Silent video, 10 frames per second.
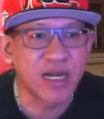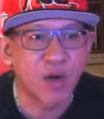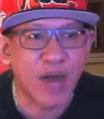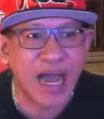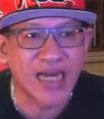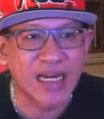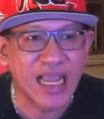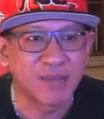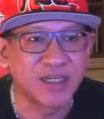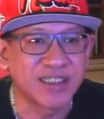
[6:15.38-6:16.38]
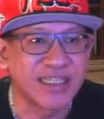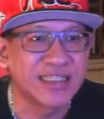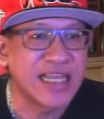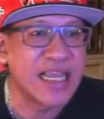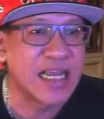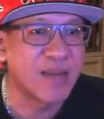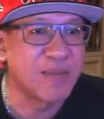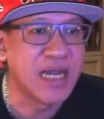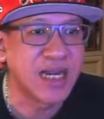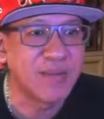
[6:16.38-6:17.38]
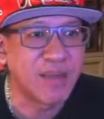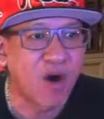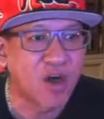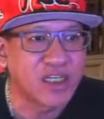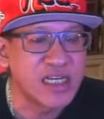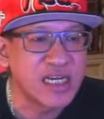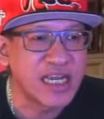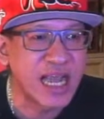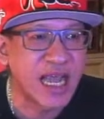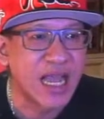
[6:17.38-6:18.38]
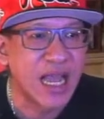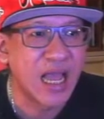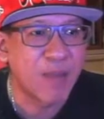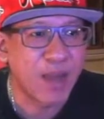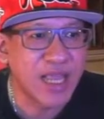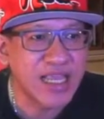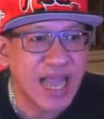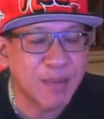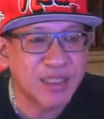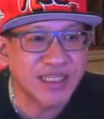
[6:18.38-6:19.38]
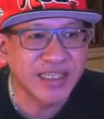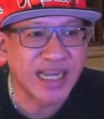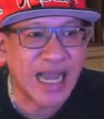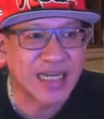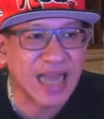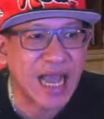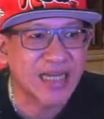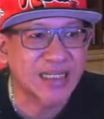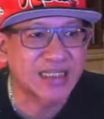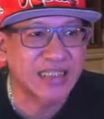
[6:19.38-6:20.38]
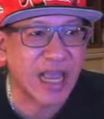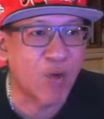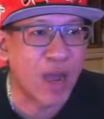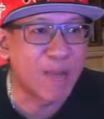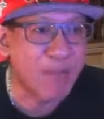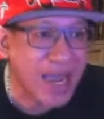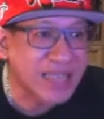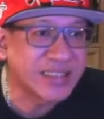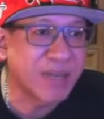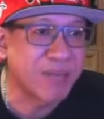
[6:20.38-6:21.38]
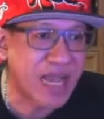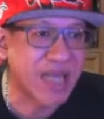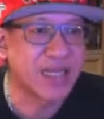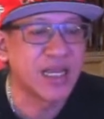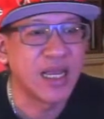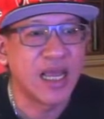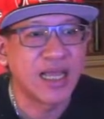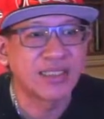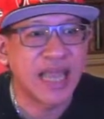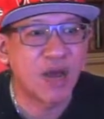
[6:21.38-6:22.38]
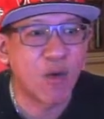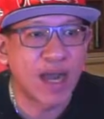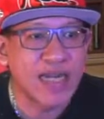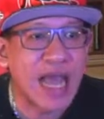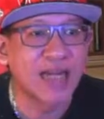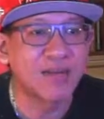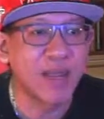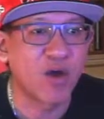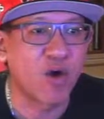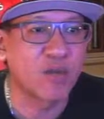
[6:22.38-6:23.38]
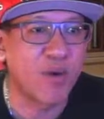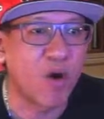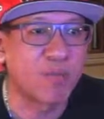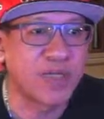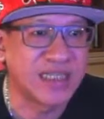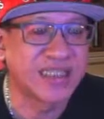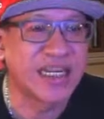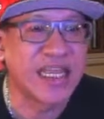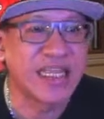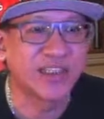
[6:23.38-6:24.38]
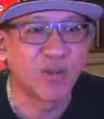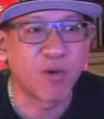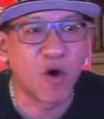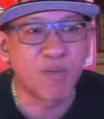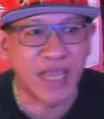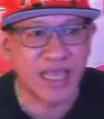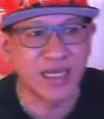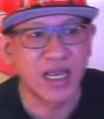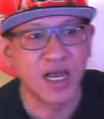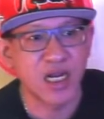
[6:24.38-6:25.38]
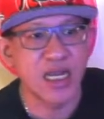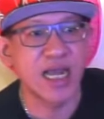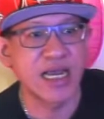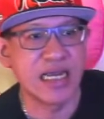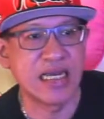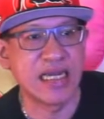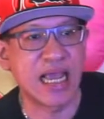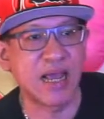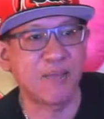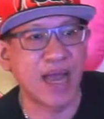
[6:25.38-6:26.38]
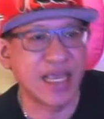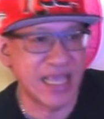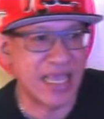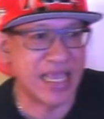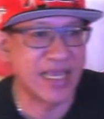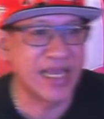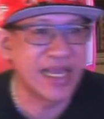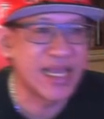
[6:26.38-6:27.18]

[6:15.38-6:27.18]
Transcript: เรียกว่า unnamed city นะครับ เมืองที่ไม่บอกชื่อเนี่ย พยายามที่จะสกัดกั้น แต่ว่าไม่สำเร็จ แต่ว่าดันไปค้นพบทฤษฎีสมคบคิดเรื่องอื่นเนี่ย มาอีก เอ